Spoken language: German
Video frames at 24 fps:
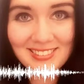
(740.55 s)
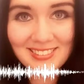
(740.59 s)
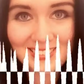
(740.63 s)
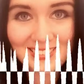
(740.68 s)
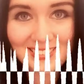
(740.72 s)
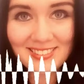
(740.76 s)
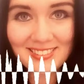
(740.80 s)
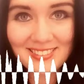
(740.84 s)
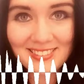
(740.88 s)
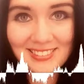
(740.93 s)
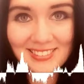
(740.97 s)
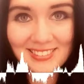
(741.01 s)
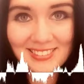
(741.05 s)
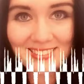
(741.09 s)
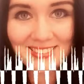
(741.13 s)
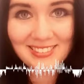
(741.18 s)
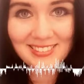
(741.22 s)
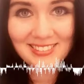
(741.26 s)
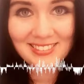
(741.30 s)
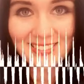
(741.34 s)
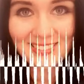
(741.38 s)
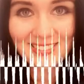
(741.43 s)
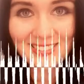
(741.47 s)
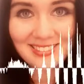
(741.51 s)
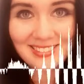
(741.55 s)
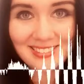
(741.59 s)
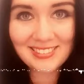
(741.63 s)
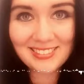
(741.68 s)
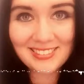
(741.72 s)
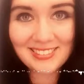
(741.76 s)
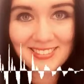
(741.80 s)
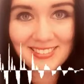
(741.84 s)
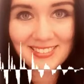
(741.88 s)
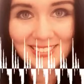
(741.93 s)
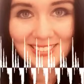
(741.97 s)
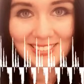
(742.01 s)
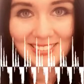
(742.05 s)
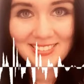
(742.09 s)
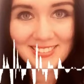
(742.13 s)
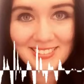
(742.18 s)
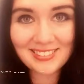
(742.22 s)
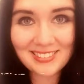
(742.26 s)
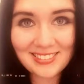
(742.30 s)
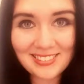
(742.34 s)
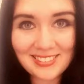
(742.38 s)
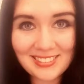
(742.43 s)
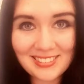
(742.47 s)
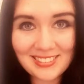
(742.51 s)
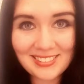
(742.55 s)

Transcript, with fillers: ganze Thema Körperarbeit